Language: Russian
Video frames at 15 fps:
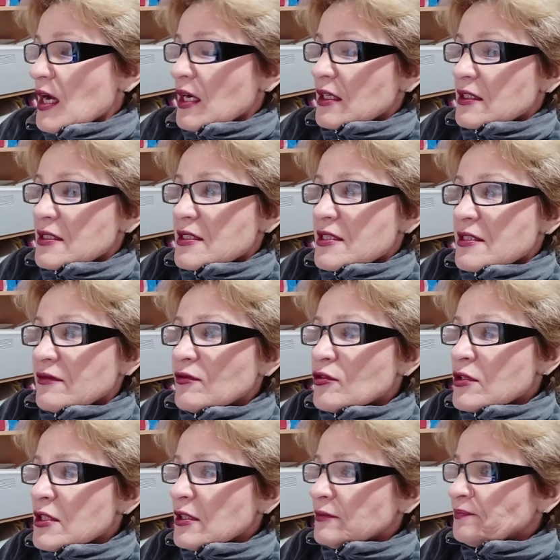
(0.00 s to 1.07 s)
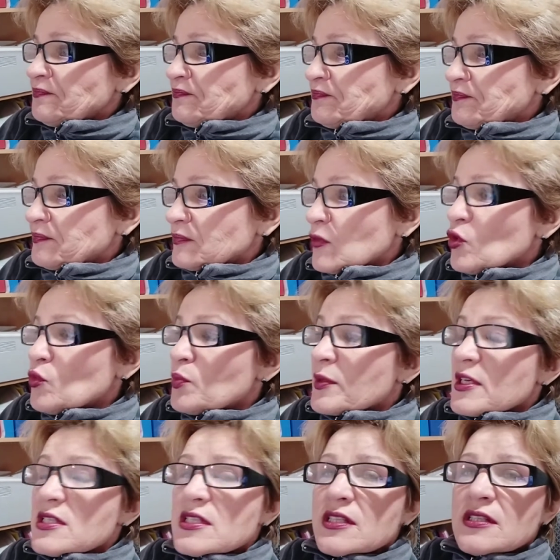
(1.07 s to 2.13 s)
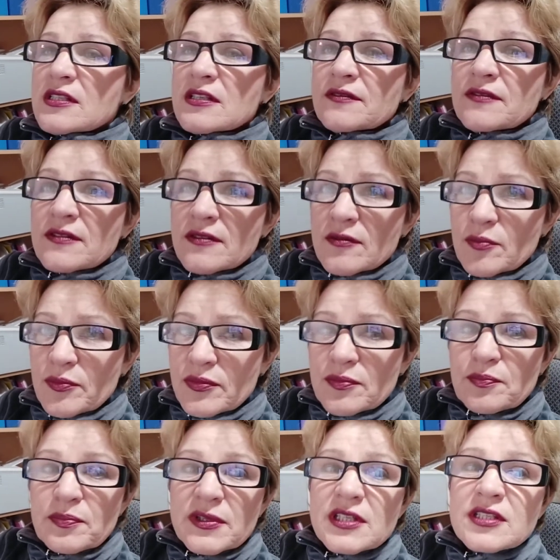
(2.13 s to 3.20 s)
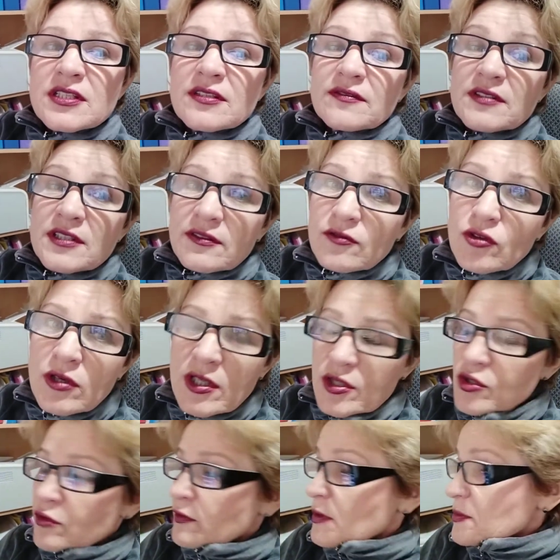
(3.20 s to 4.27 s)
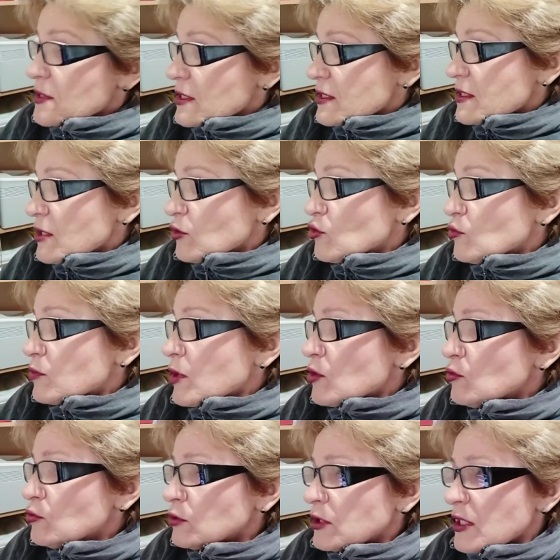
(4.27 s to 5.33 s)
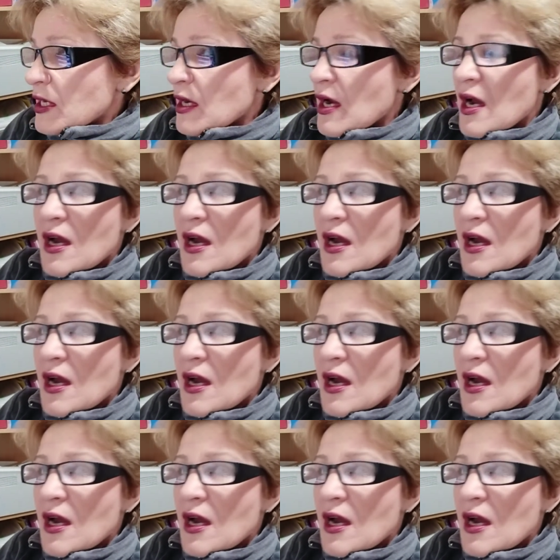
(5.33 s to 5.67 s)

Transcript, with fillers: Э, сегодня, ну, прежде, за, прежде всего хочу вам сказать доброе утро.